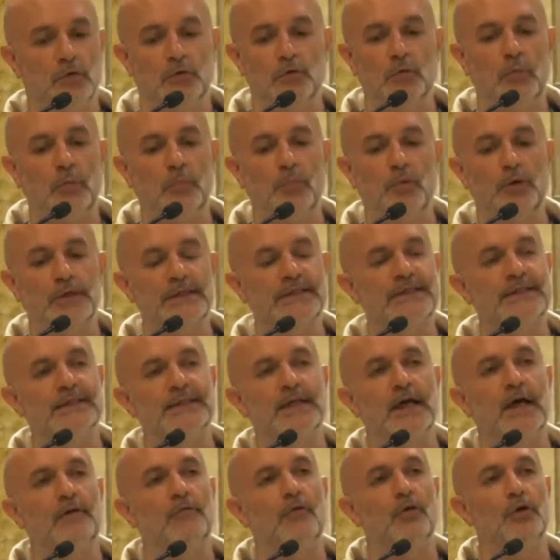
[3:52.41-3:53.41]
non puoi
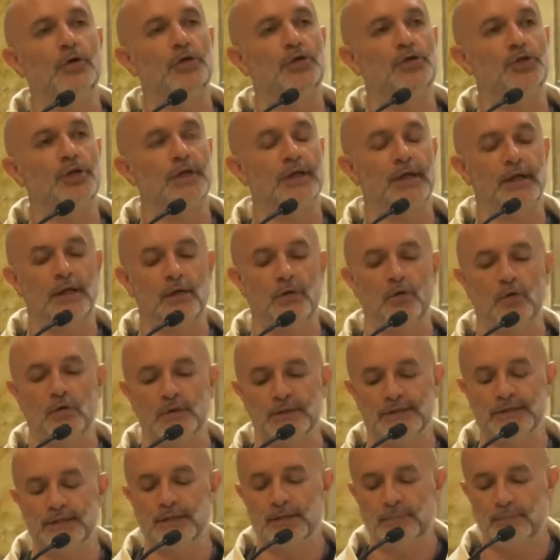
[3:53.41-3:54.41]
stravolgere le
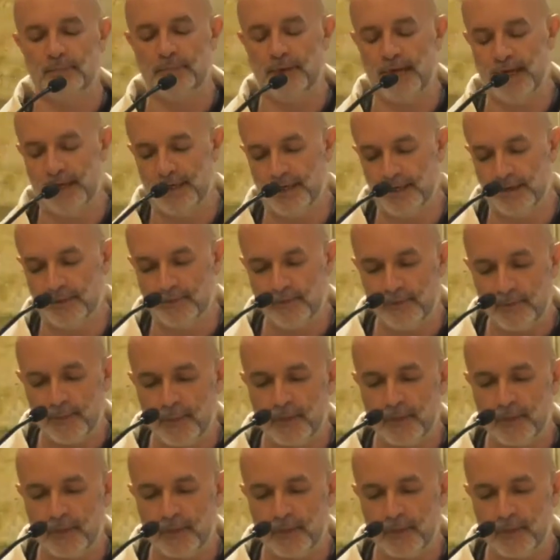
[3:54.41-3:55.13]
cose bene.